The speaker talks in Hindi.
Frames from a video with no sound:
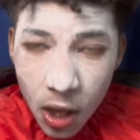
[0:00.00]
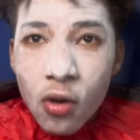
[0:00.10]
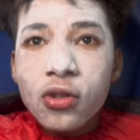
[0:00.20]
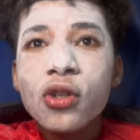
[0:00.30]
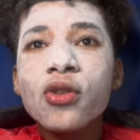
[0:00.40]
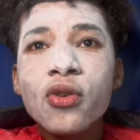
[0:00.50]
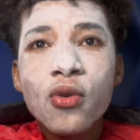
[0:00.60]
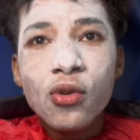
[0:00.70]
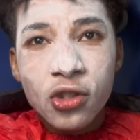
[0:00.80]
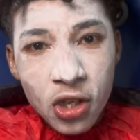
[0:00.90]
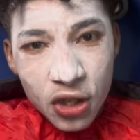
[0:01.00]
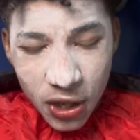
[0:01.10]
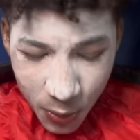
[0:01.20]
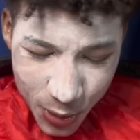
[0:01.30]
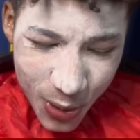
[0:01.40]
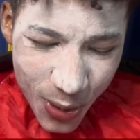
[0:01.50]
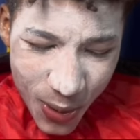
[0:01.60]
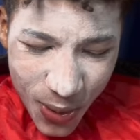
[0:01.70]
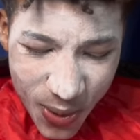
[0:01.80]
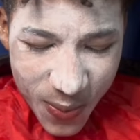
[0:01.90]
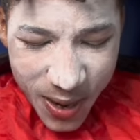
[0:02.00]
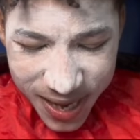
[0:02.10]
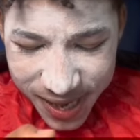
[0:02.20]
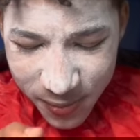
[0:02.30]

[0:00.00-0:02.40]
थाउजेंड यू सी समझ रहे हो भाई भाई